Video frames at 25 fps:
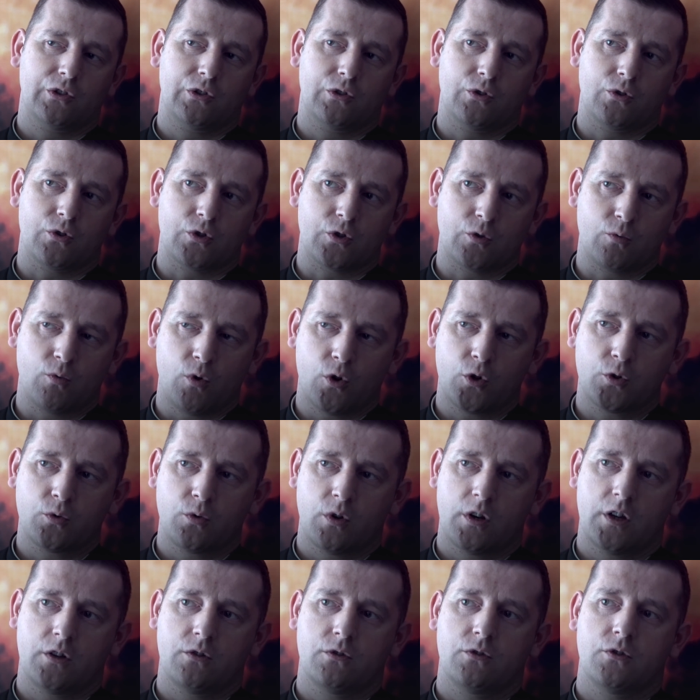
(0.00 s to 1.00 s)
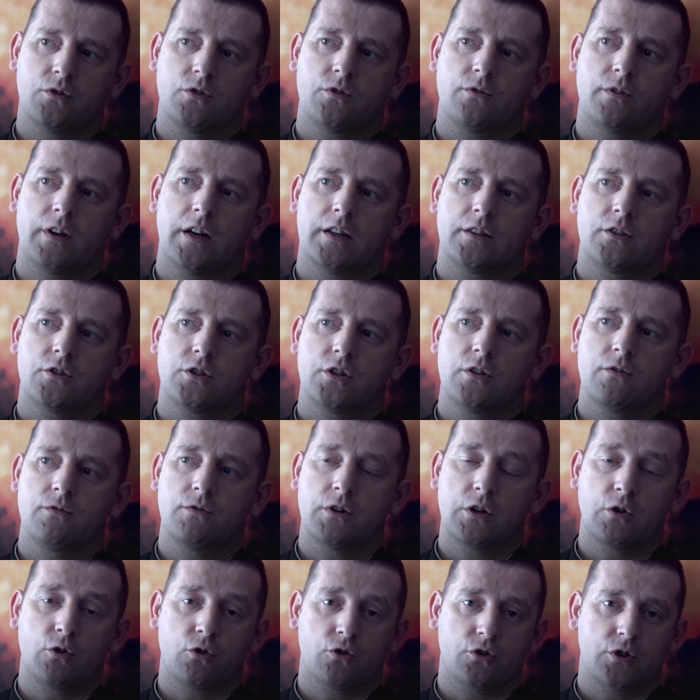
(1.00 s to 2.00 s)
to zło, którego doświadczę,
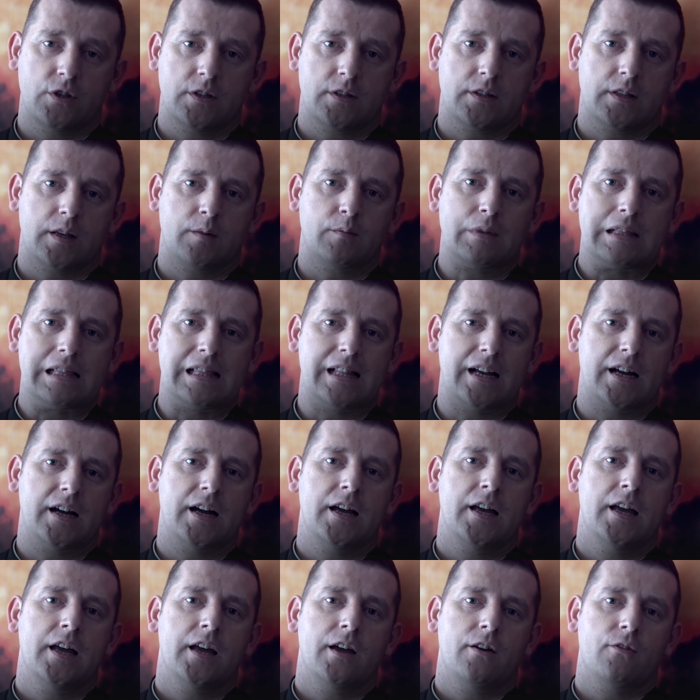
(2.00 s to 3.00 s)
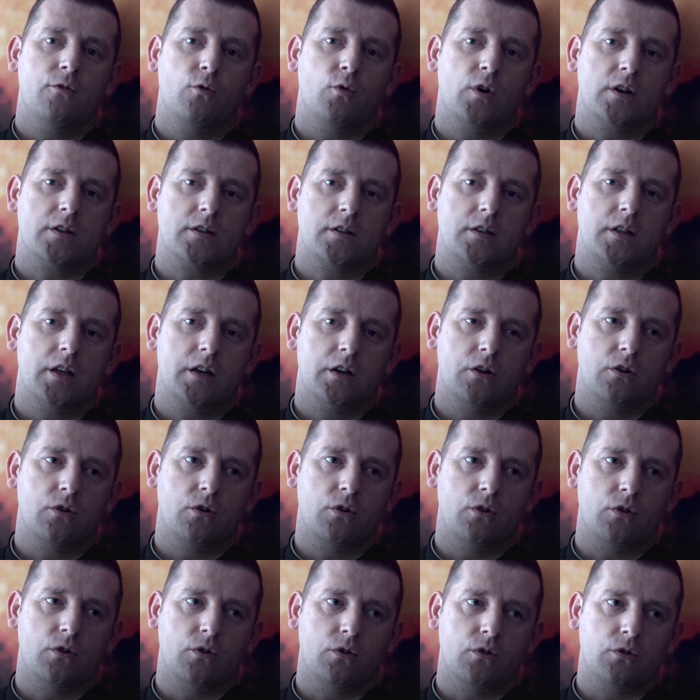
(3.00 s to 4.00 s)
wykorzystam dla
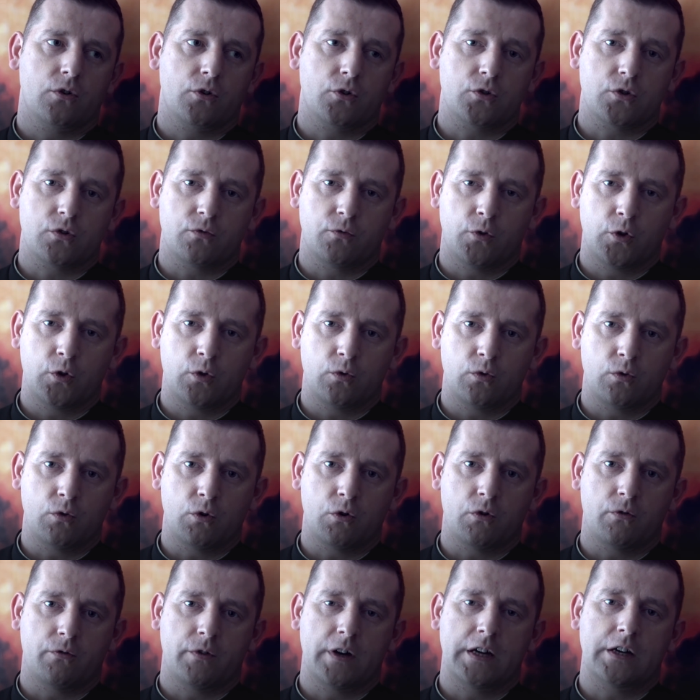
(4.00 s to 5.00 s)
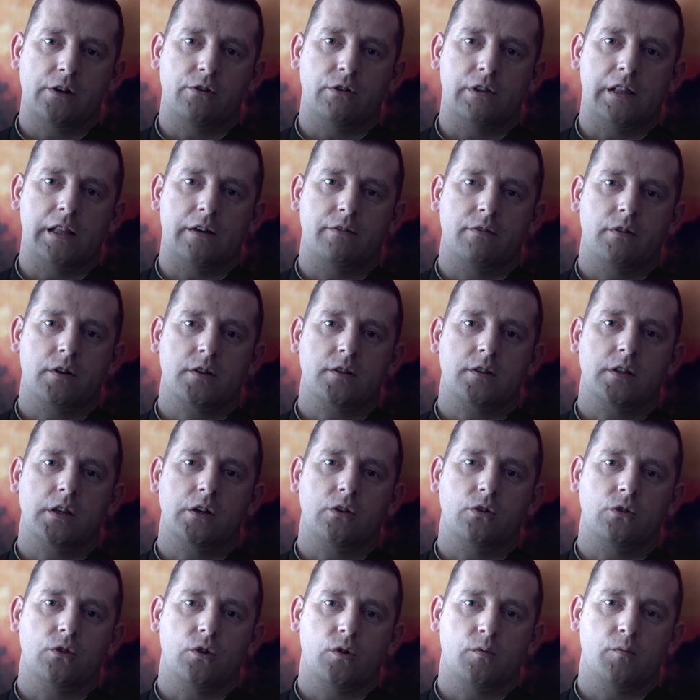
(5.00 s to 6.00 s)
własnego rozwoju duchowego, dla
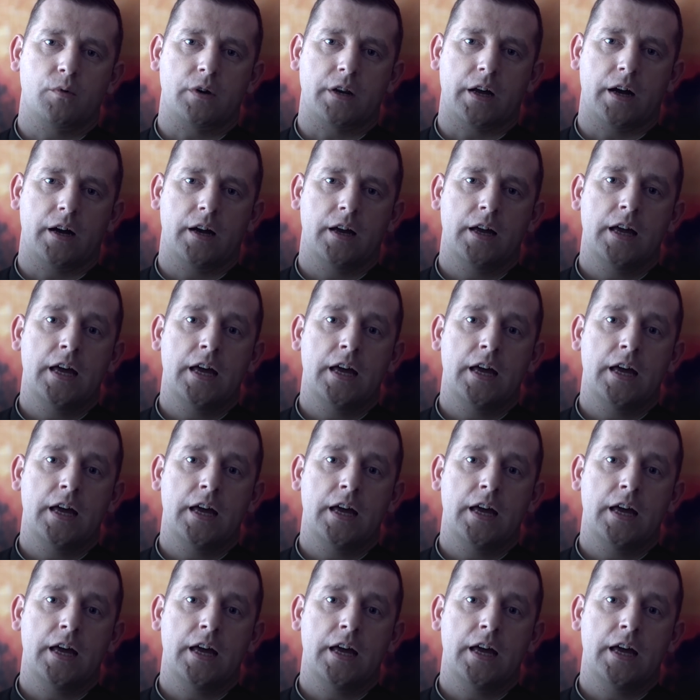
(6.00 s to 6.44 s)
własnego dobra.